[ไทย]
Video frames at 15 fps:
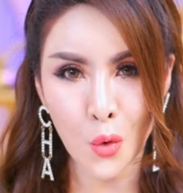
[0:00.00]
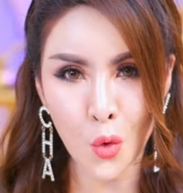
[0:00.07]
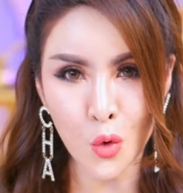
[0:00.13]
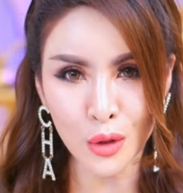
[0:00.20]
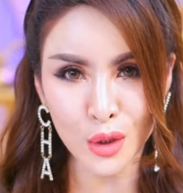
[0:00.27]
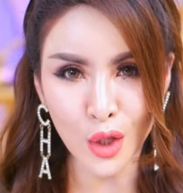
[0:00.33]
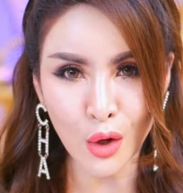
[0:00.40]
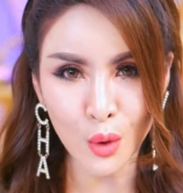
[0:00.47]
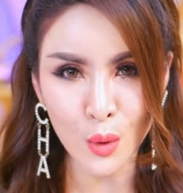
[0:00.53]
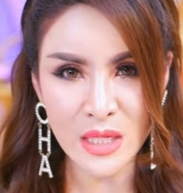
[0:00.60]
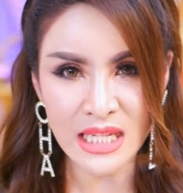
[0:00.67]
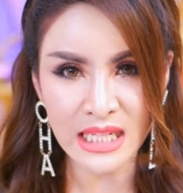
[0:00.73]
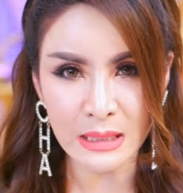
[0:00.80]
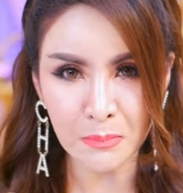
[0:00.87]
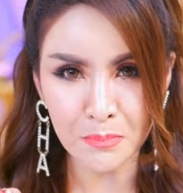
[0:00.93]
คุณต้องรู้
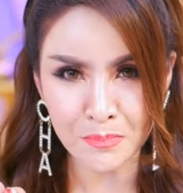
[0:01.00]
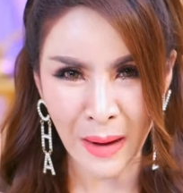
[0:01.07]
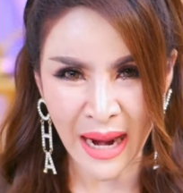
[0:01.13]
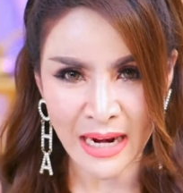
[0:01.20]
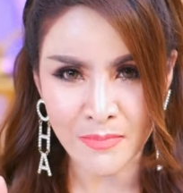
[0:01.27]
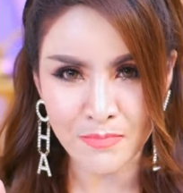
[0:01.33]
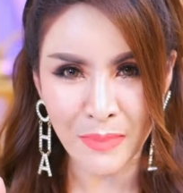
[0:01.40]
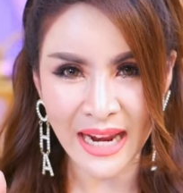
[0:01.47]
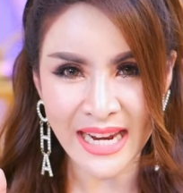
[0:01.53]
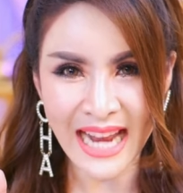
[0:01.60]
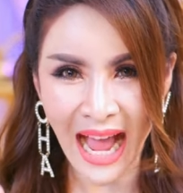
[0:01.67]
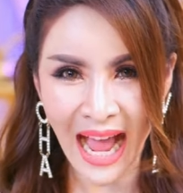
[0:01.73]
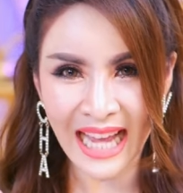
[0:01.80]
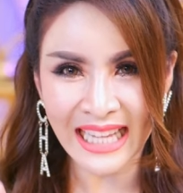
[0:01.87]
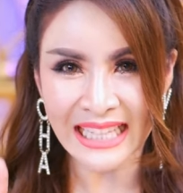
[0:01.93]
สึกเป็นไป
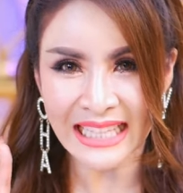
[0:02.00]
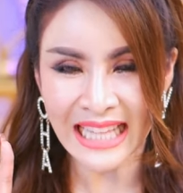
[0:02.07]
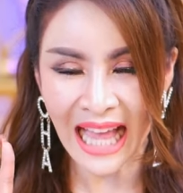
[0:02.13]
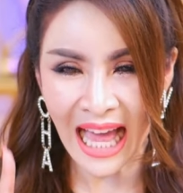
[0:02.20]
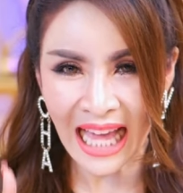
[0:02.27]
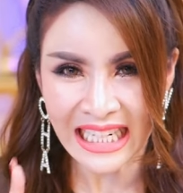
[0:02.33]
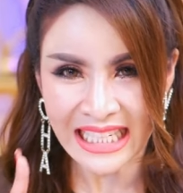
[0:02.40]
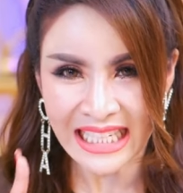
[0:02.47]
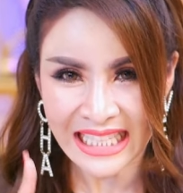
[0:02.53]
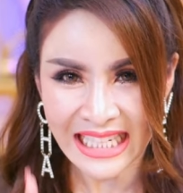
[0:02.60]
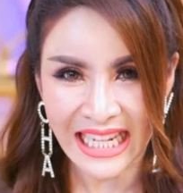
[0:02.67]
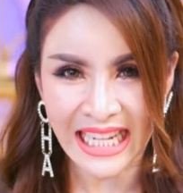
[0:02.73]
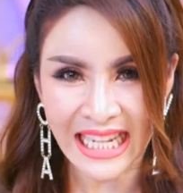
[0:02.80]
ได้ทันที